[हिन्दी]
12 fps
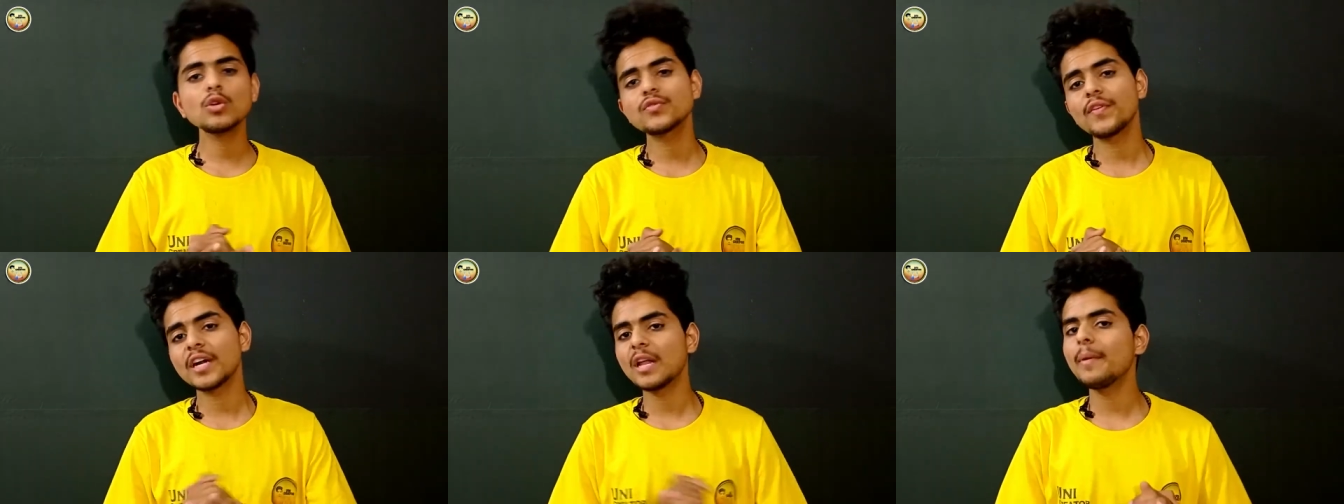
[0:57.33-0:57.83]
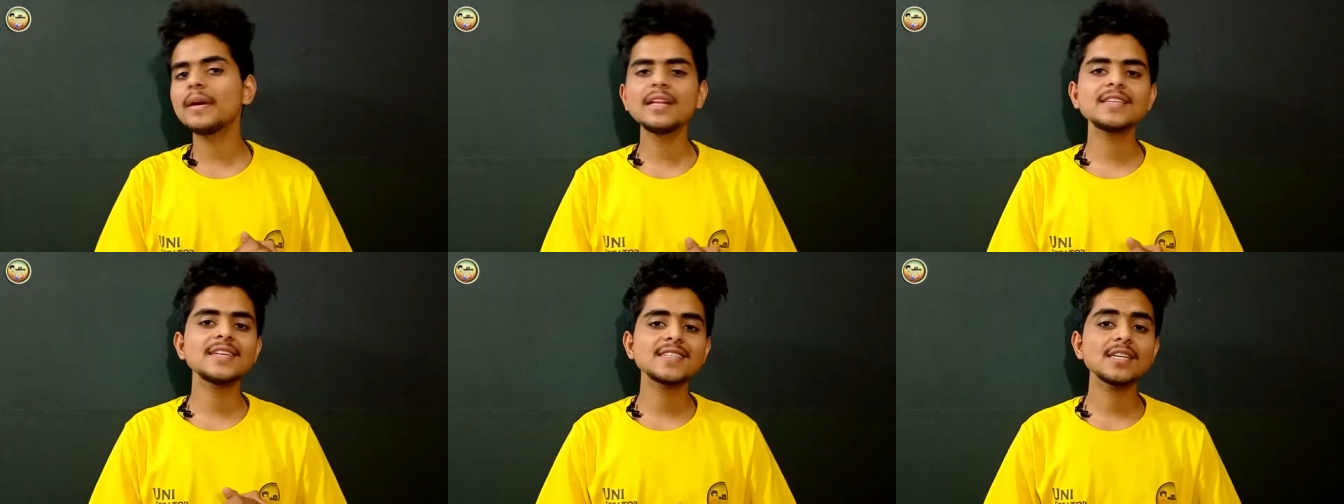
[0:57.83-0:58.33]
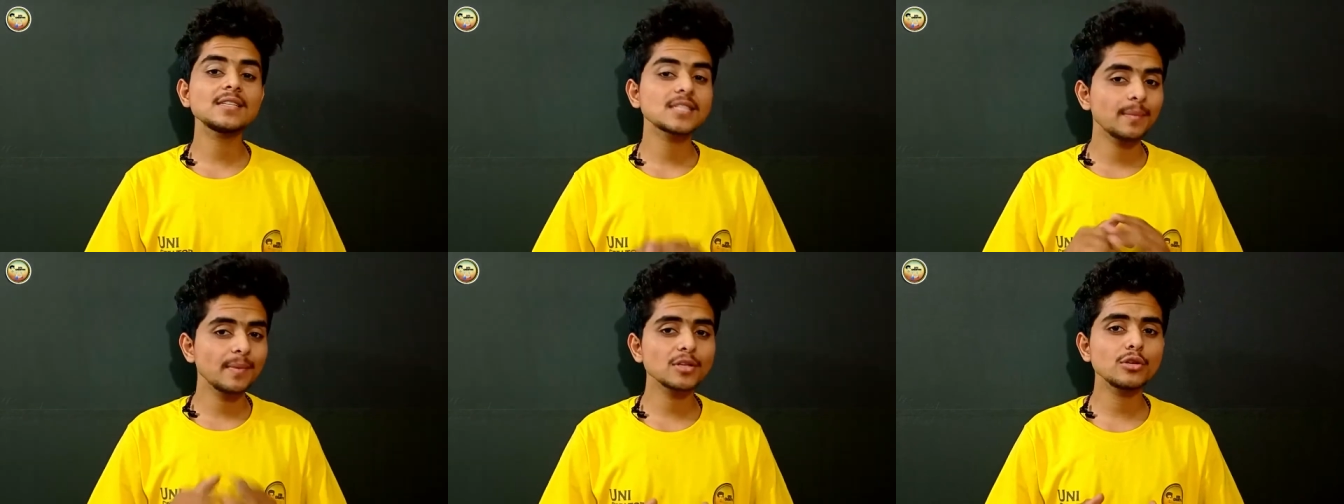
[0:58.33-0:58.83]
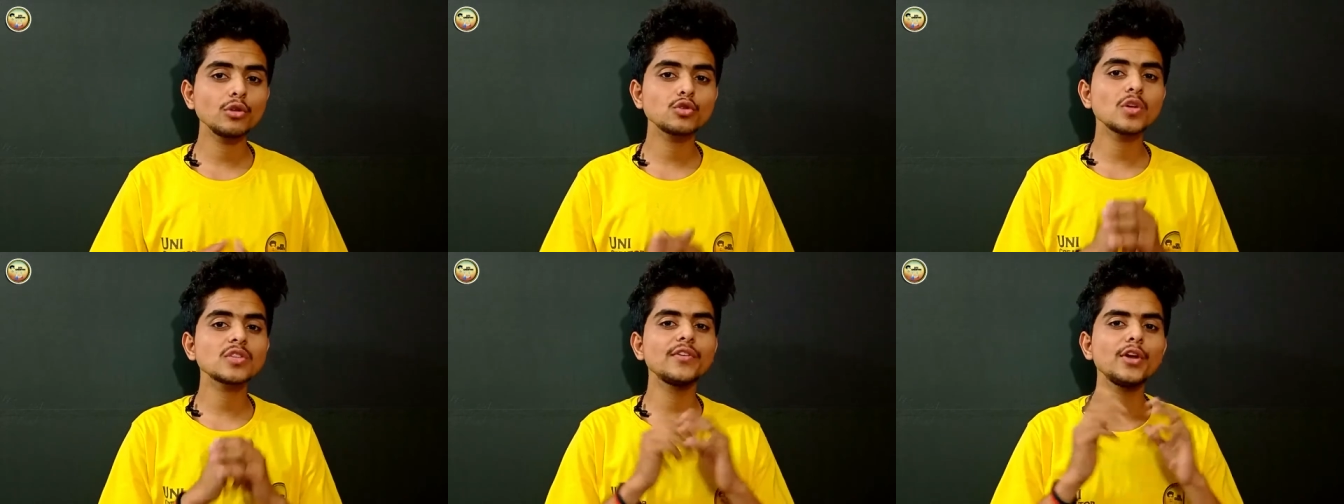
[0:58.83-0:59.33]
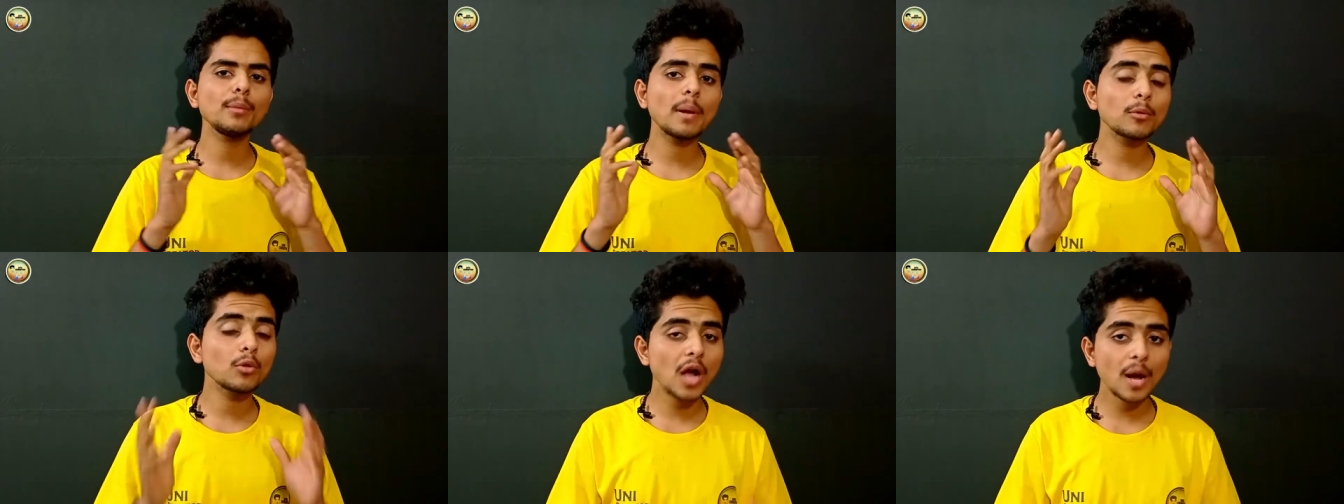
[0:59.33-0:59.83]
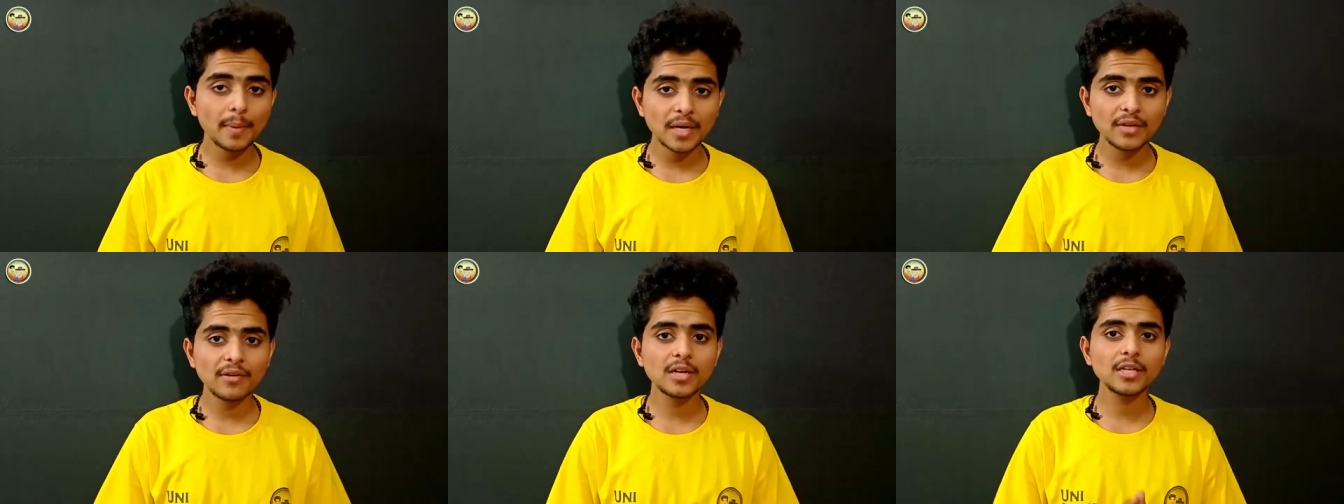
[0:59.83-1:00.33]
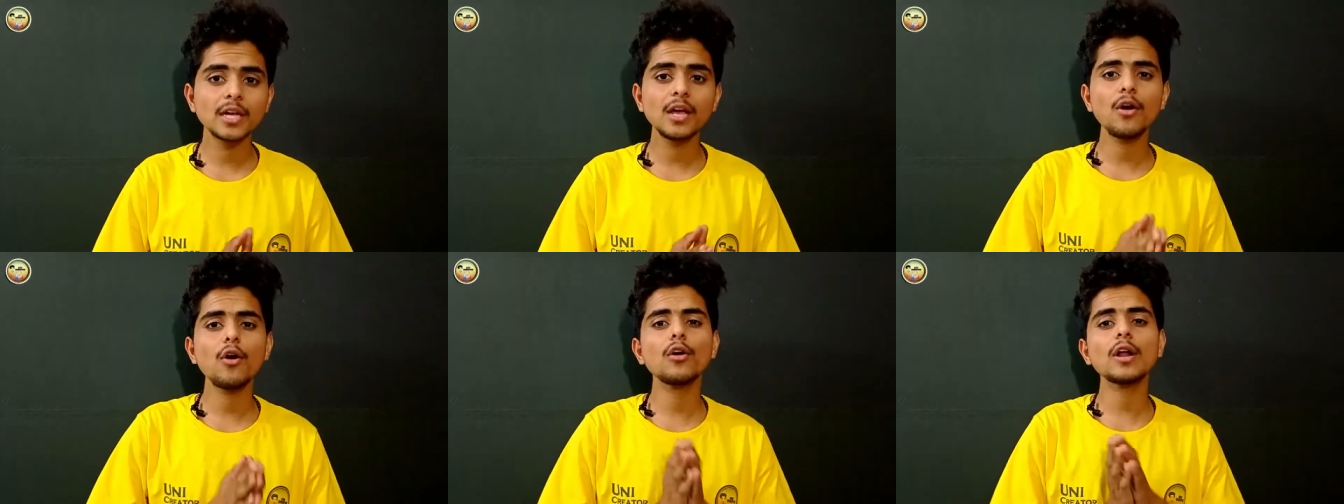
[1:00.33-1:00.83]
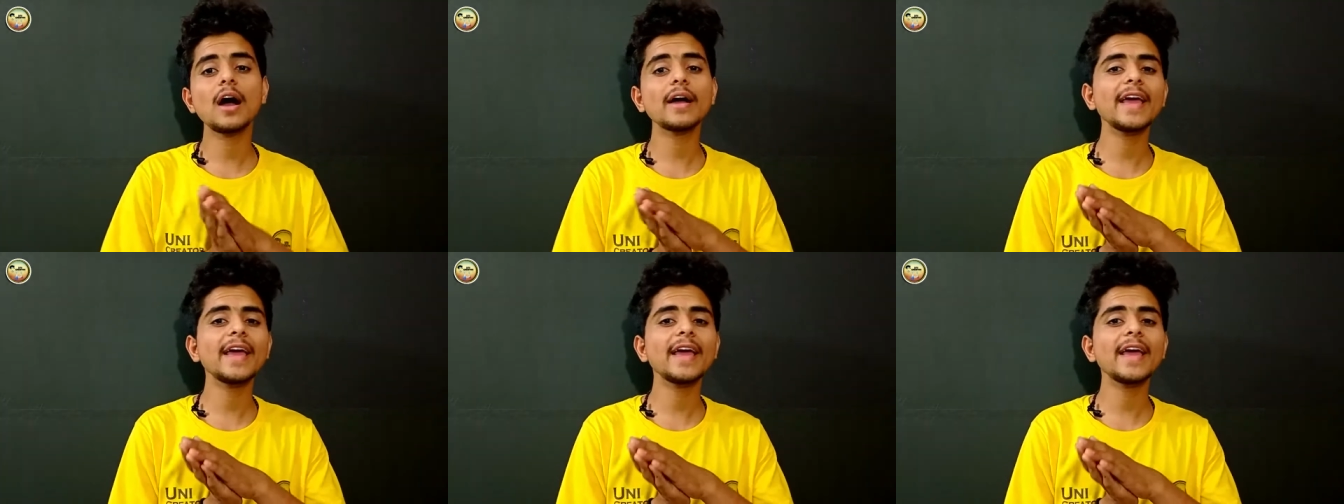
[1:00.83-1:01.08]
कुछ फंडामेंटल चीजें समझ लो जो इस वीडियो में आपको काम आने वाली है और